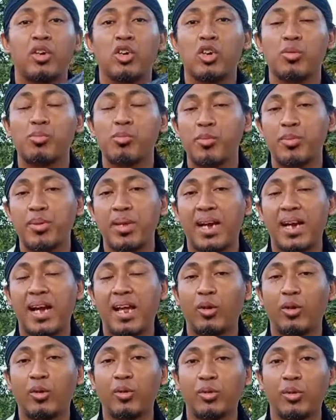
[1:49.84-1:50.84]
umumnya
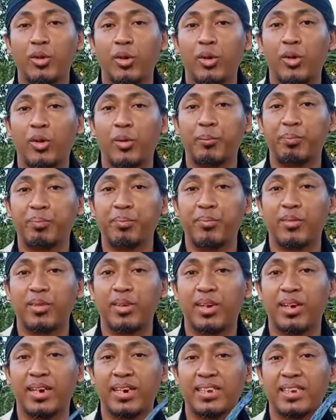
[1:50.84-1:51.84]
kalau untuk
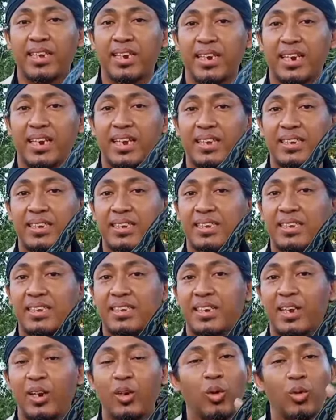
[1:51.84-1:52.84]
kres-kres
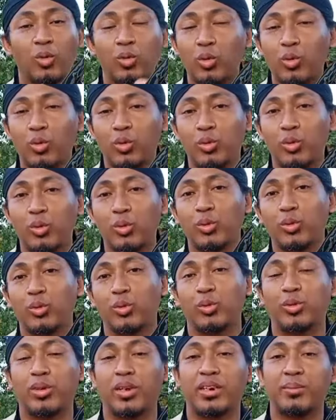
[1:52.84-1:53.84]
luk tujuh
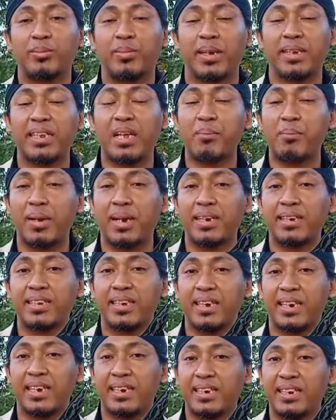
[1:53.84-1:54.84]
jadi biasanya paling
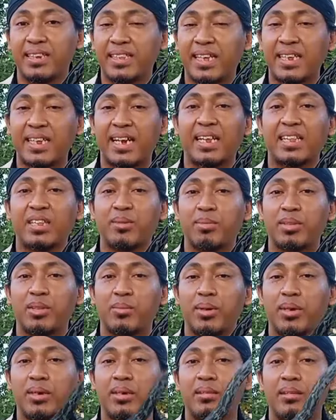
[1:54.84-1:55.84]
sering ditanyakan
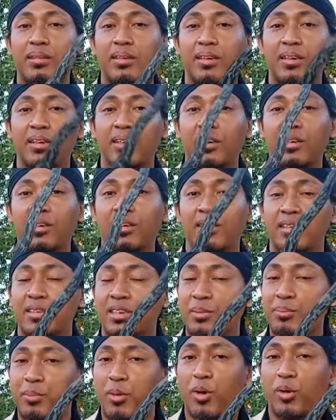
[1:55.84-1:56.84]
teman-teman
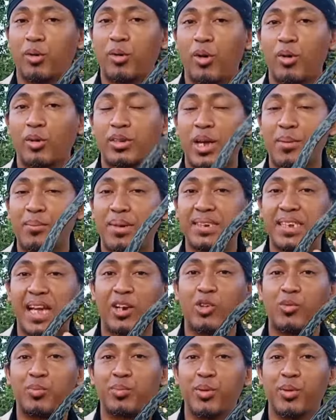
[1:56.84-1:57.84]
sempono sama
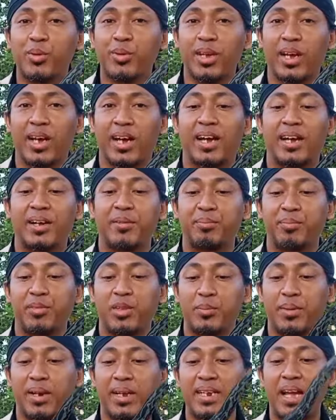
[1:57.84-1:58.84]
carubuk ya
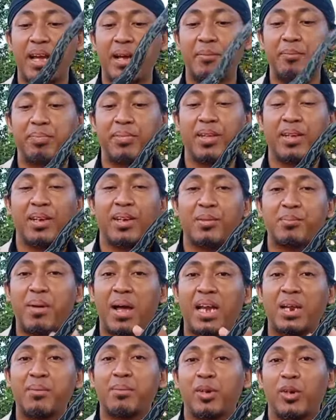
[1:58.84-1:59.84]
sebenarnya yang
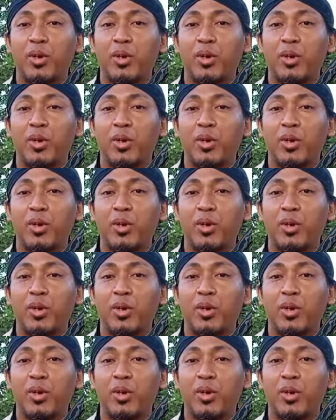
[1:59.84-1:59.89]
paling